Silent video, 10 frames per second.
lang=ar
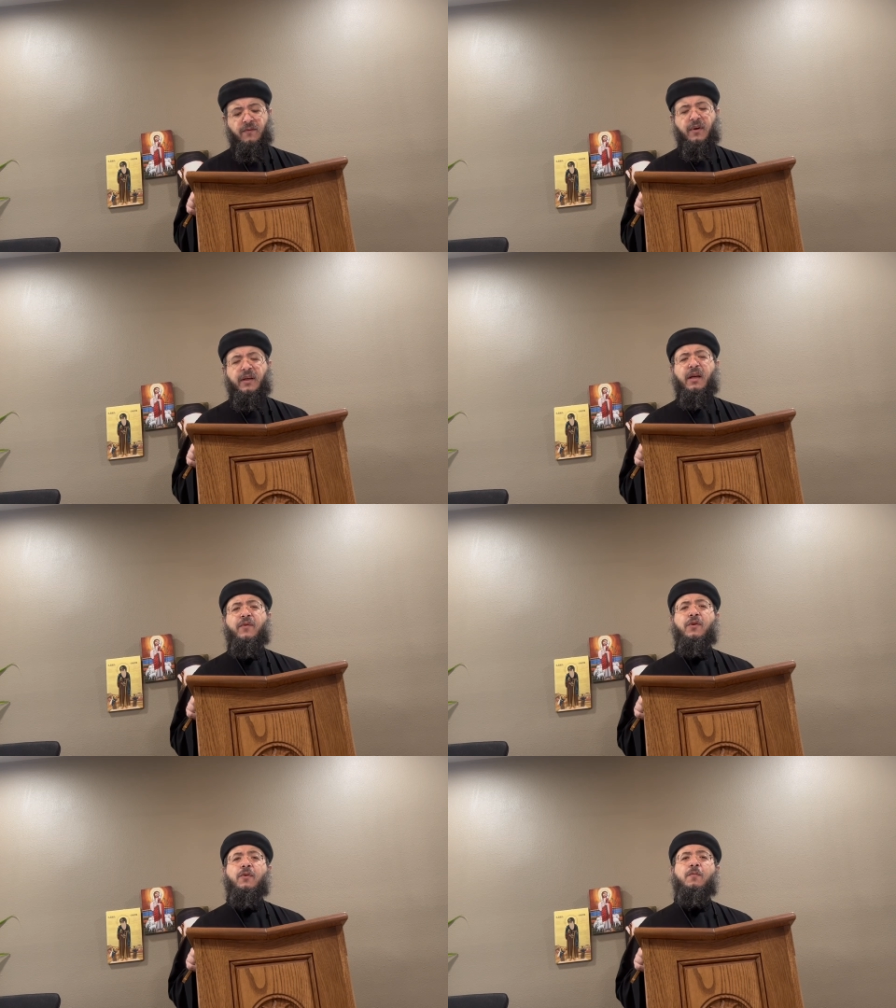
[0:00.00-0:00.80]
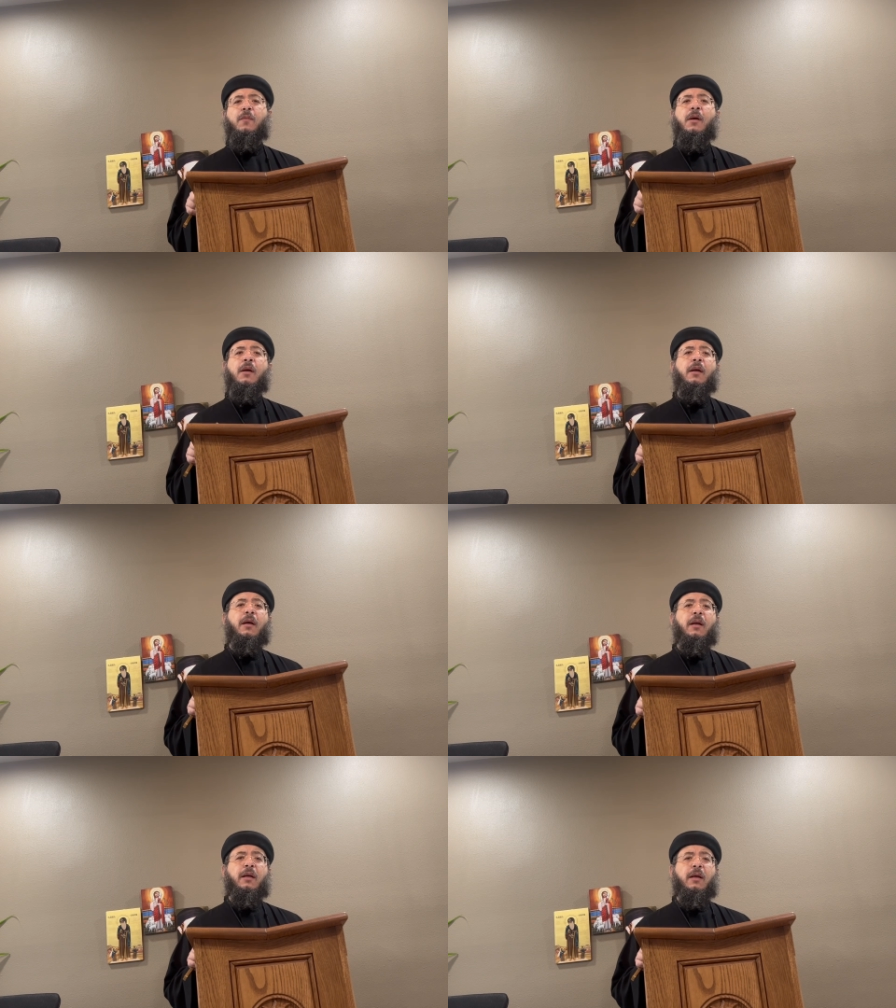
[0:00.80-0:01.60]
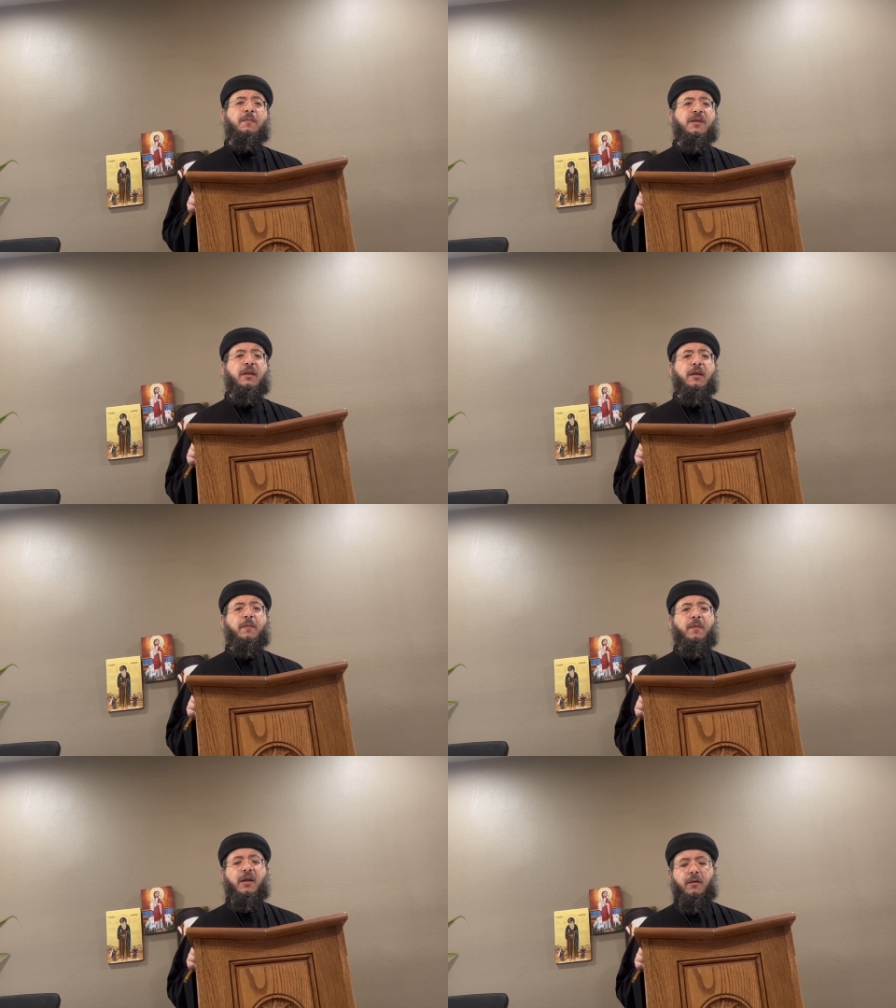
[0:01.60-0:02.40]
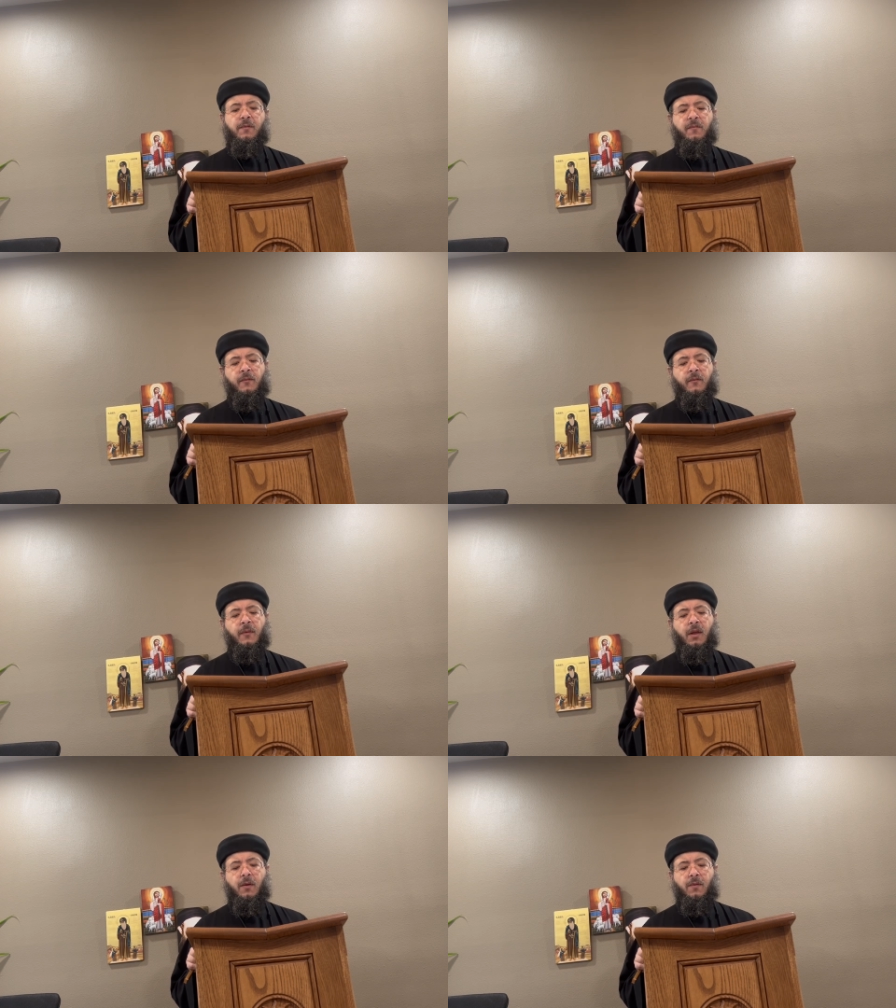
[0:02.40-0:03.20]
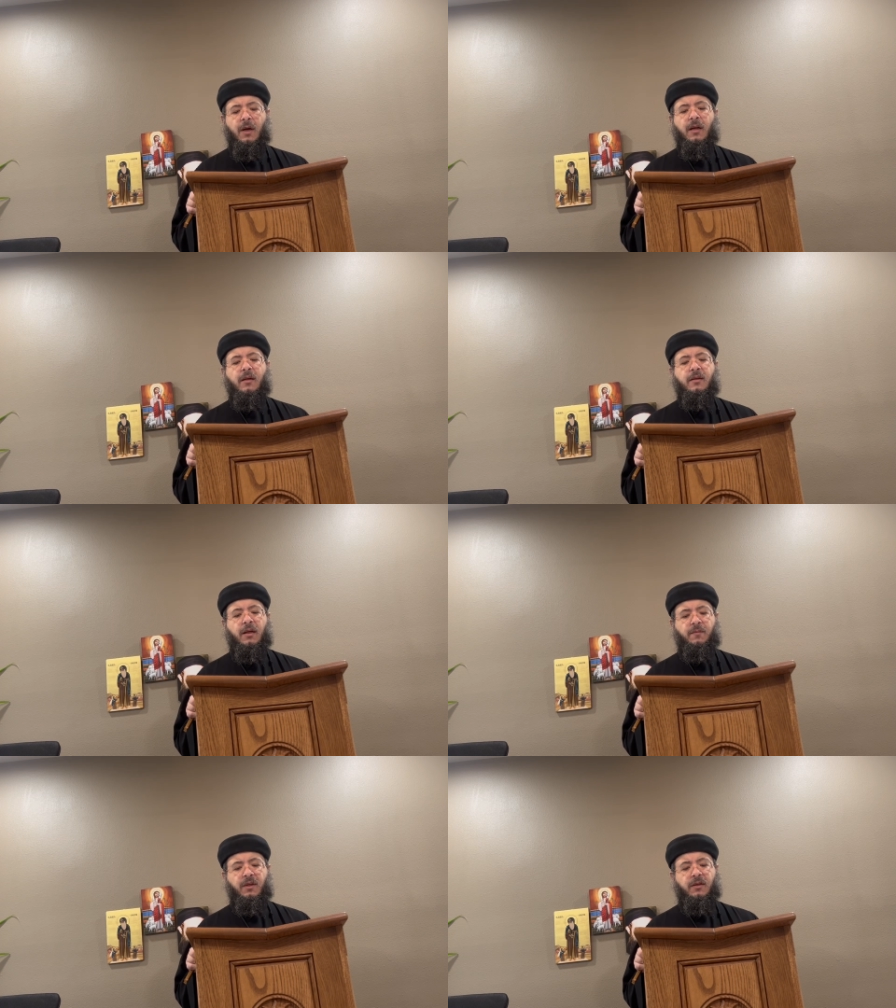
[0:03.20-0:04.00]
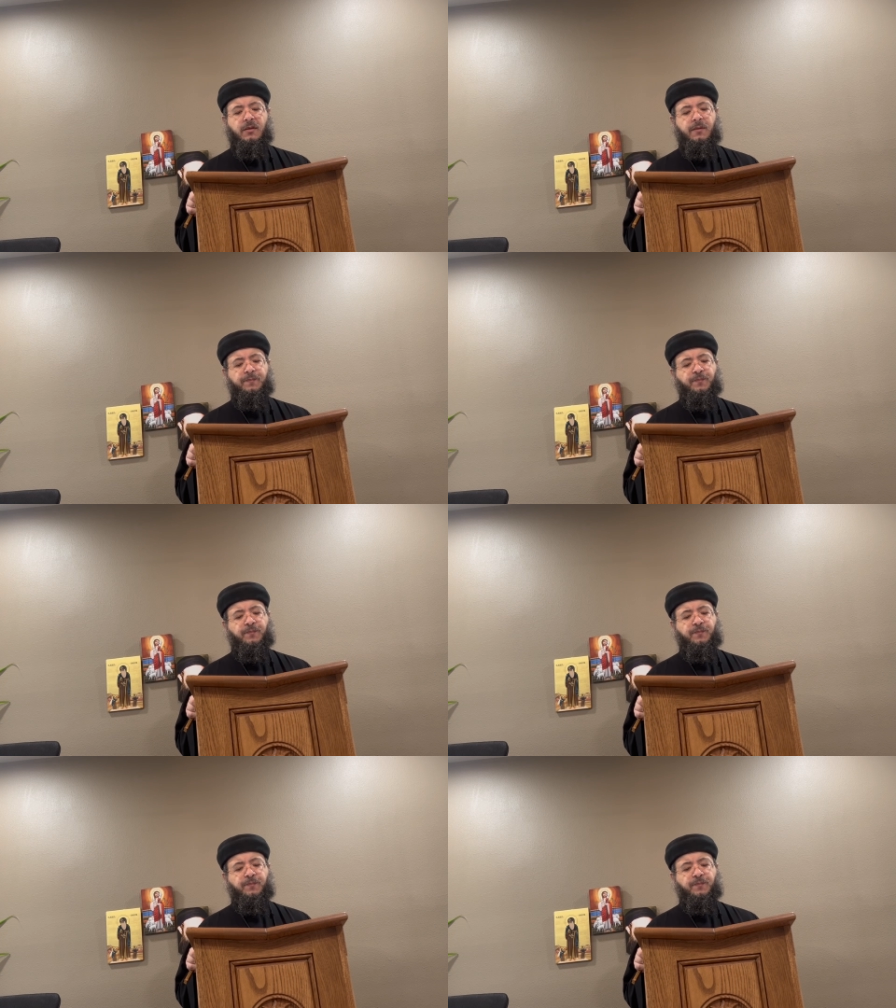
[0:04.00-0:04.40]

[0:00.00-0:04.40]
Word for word: فجه في يوم الخميس الكبير وقال للتلاميذ